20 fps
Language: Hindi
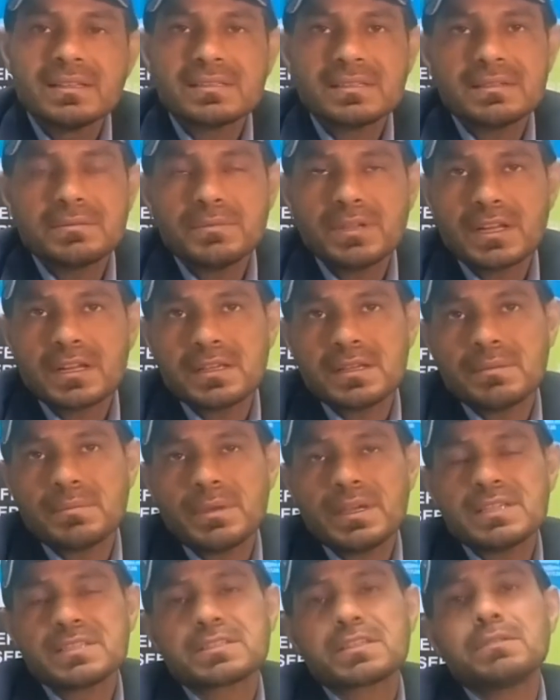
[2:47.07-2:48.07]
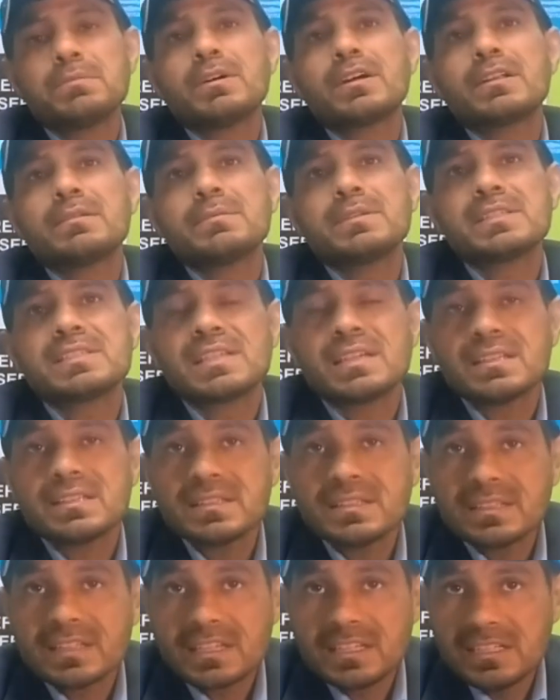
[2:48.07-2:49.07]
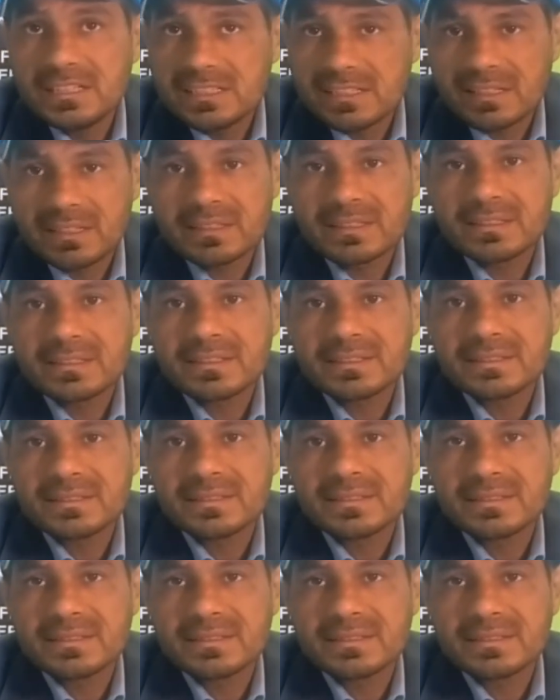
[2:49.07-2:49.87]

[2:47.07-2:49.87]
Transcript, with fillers: सर मेरे मैं इसके बारे में ज़्यादा नहीं जानता